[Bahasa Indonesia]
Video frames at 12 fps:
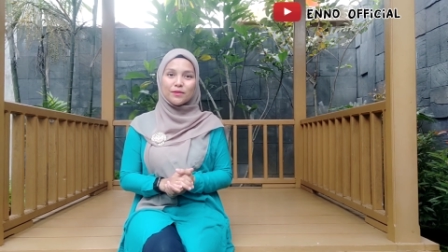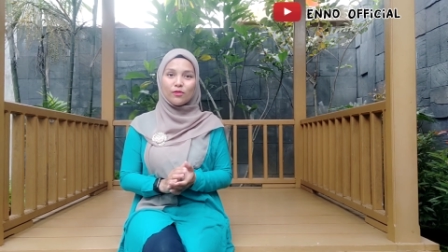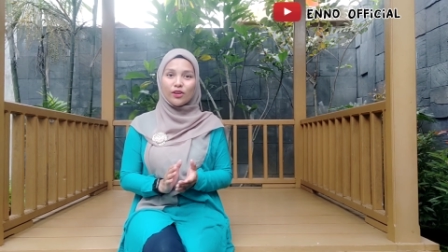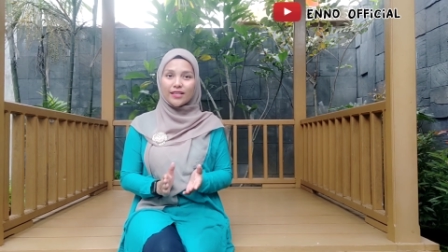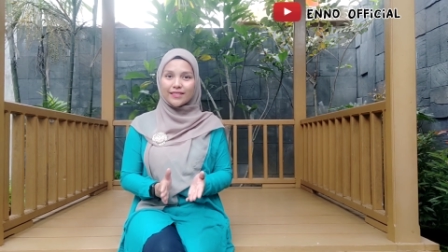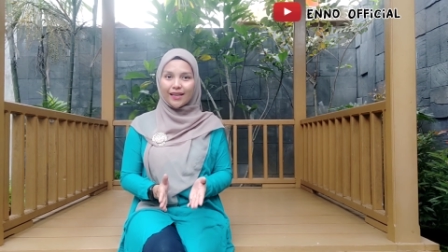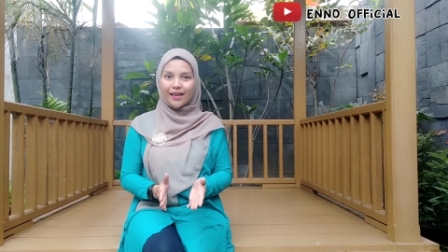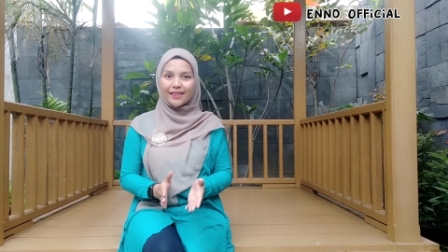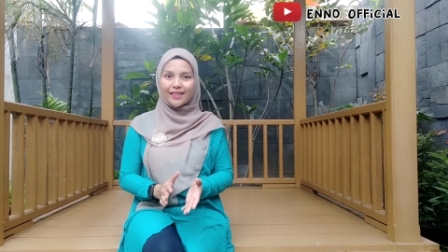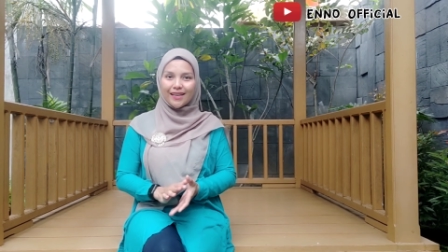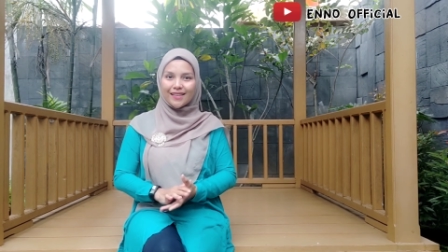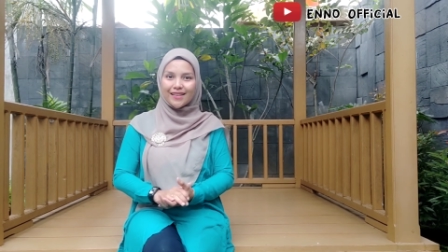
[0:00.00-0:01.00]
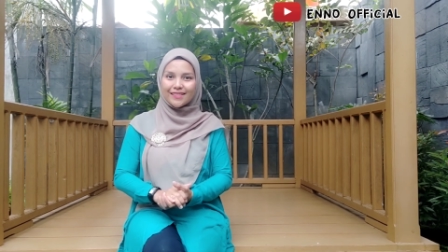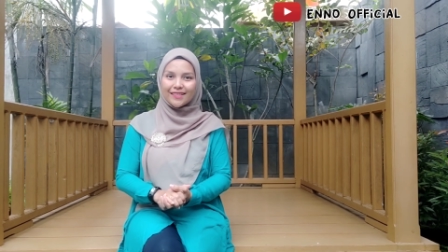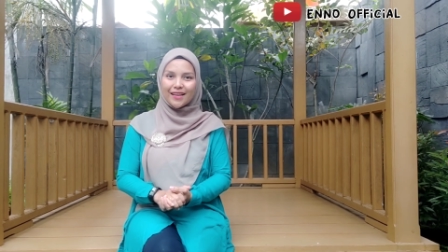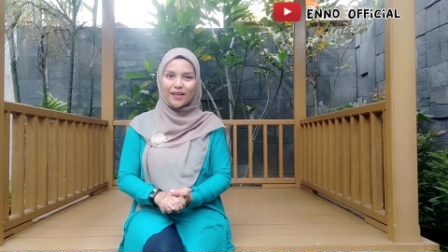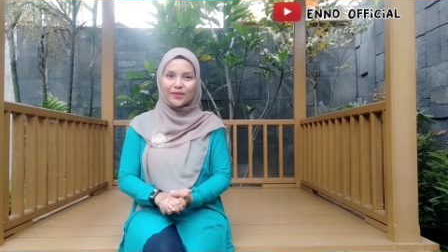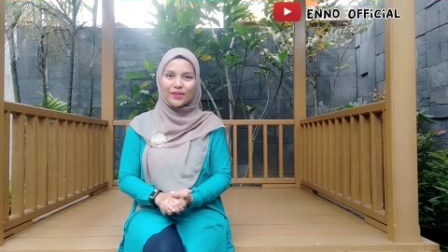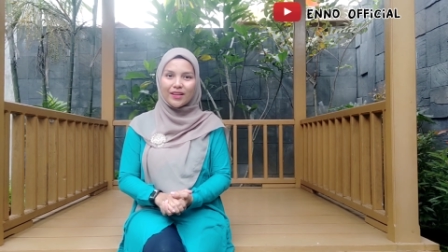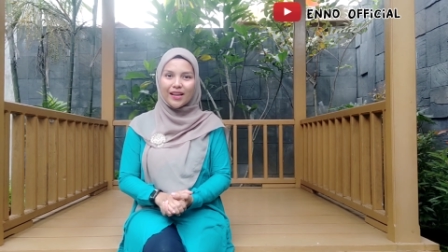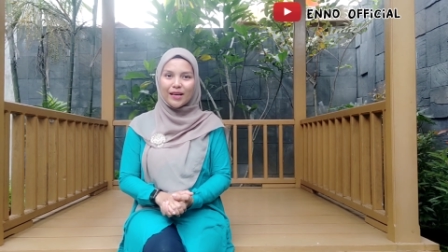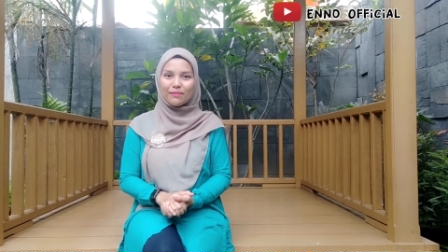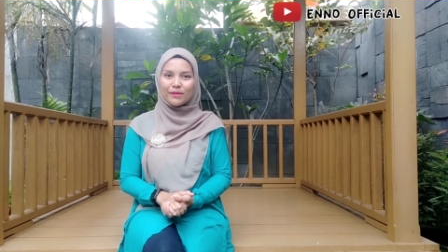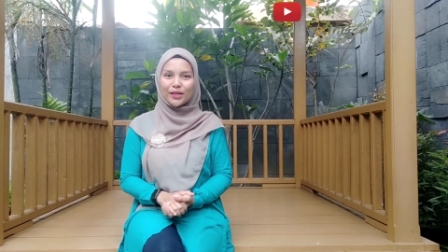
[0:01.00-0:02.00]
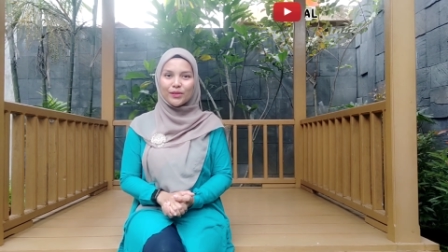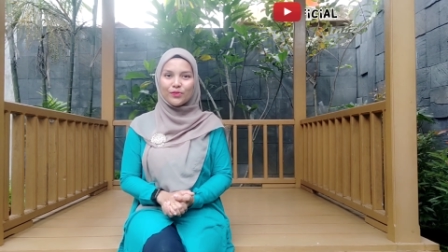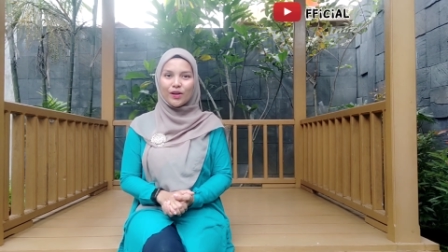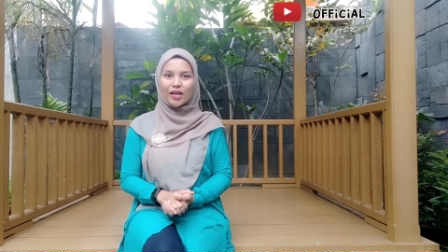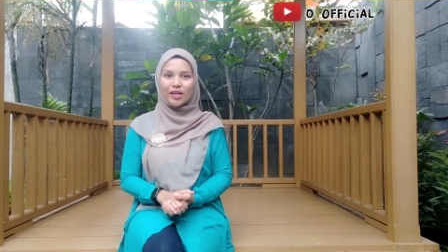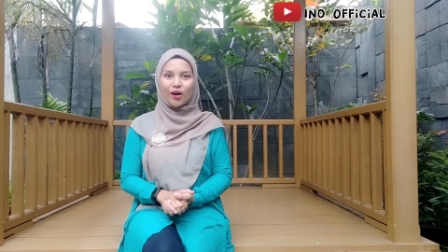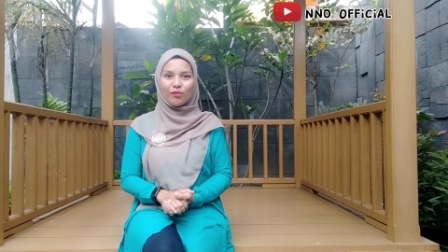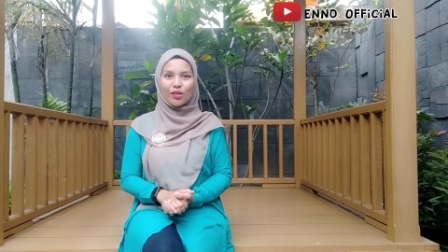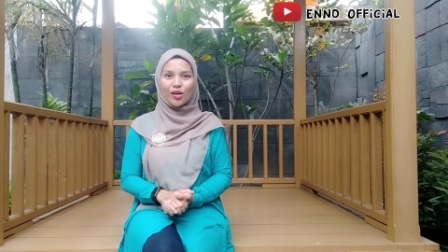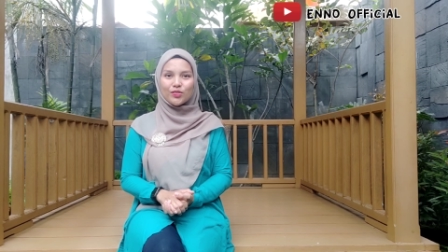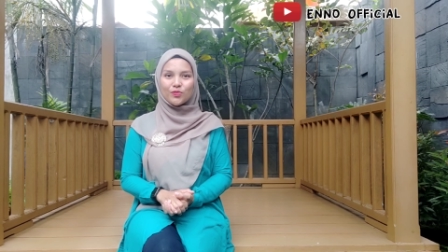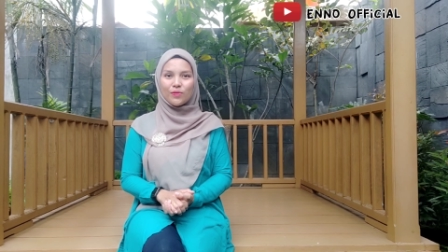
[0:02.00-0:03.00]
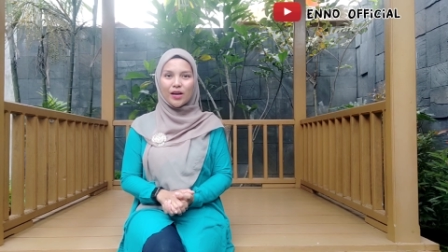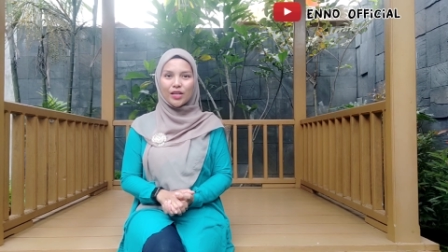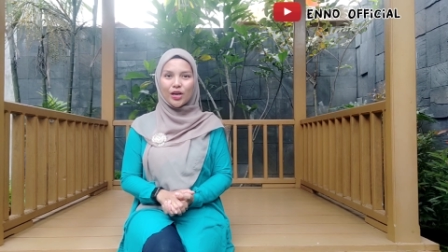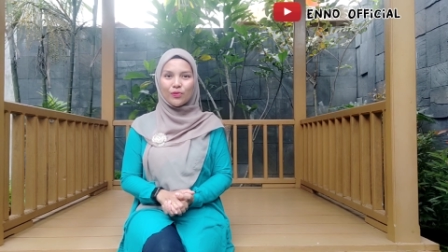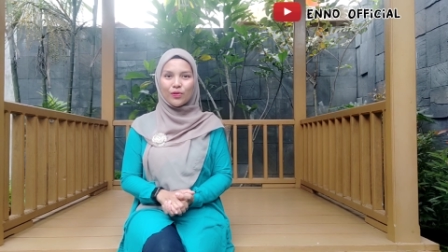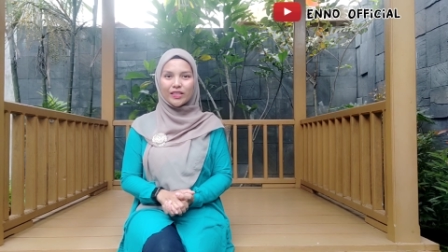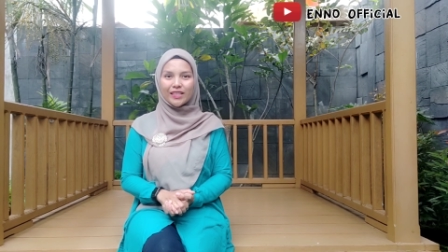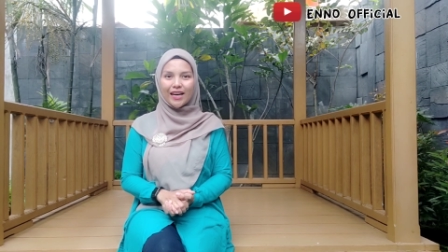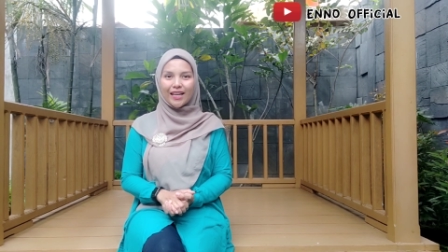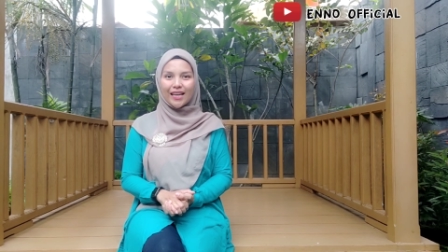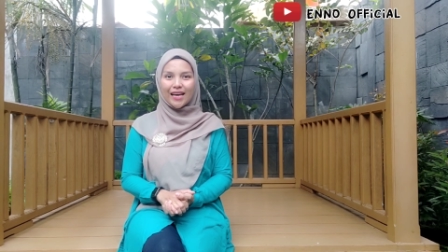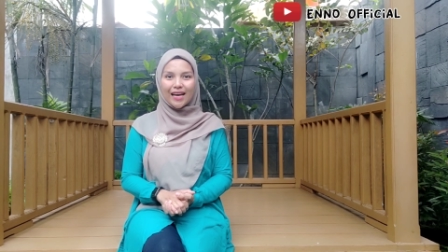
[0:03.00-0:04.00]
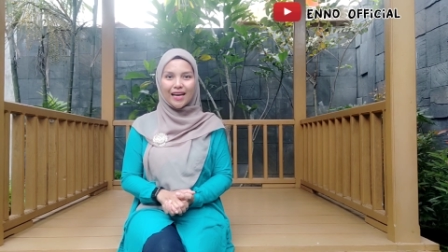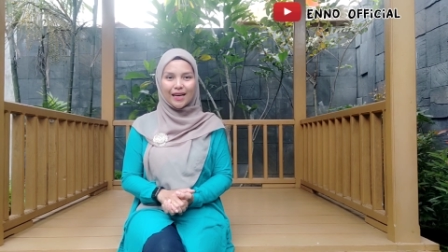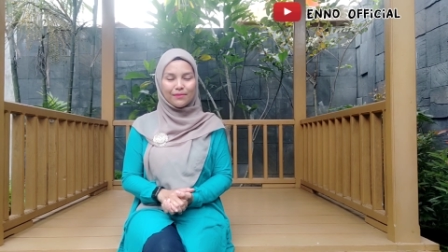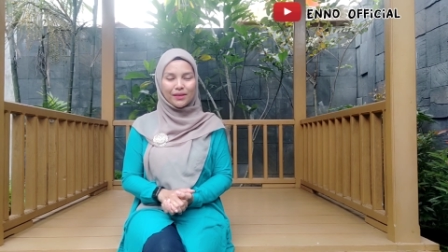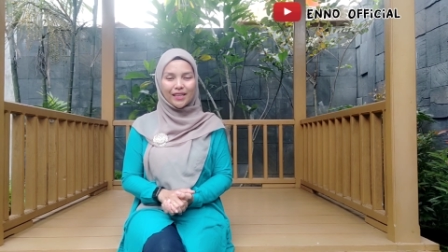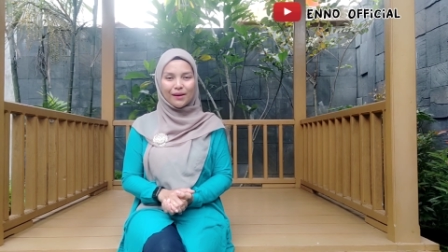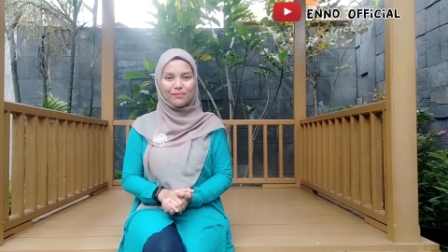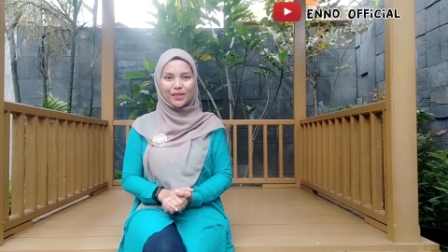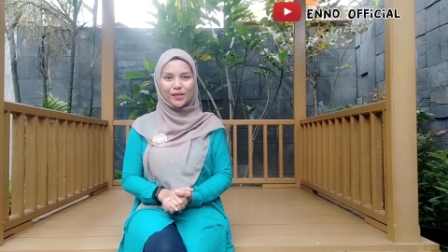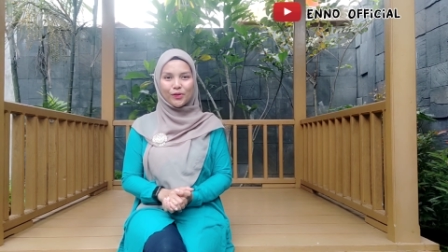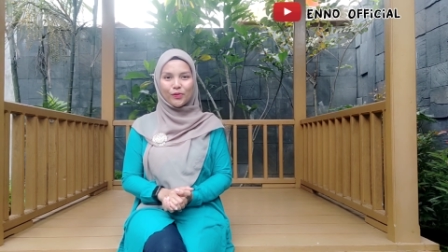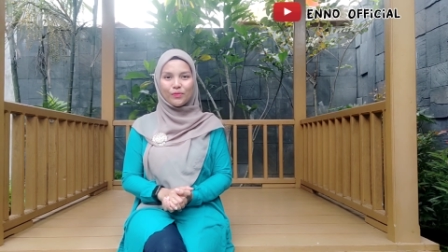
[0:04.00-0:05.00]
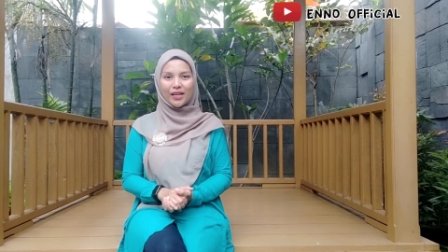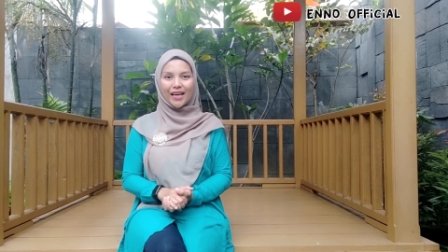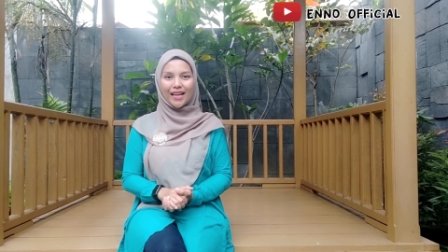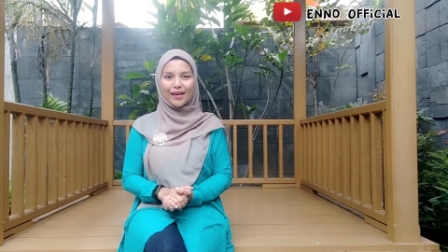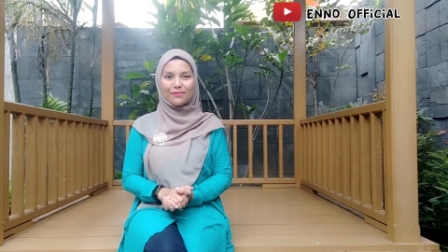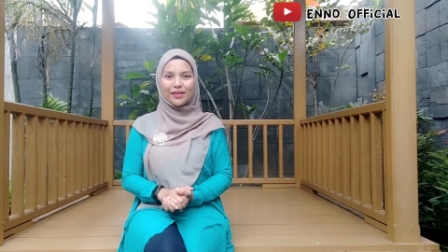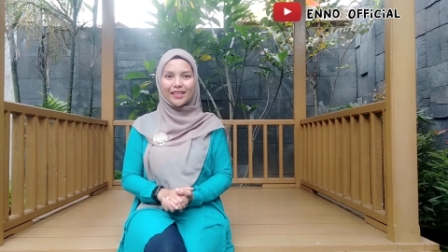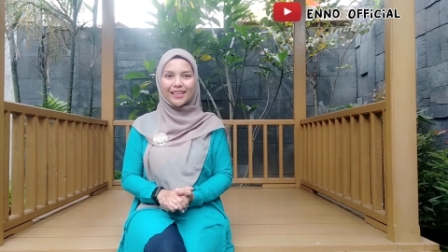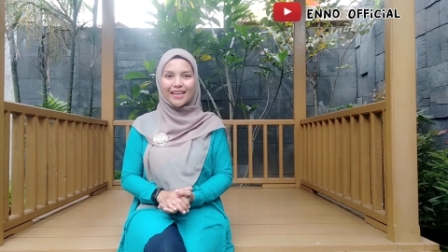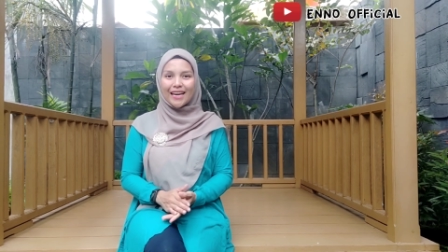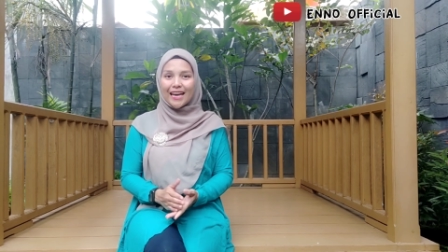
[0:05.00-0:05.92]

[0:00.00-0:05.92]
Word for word: Semoga sehat ya dan selalu dalam lindungan Allah Subhanahu wa taala. Amin amin ya robbal alamin.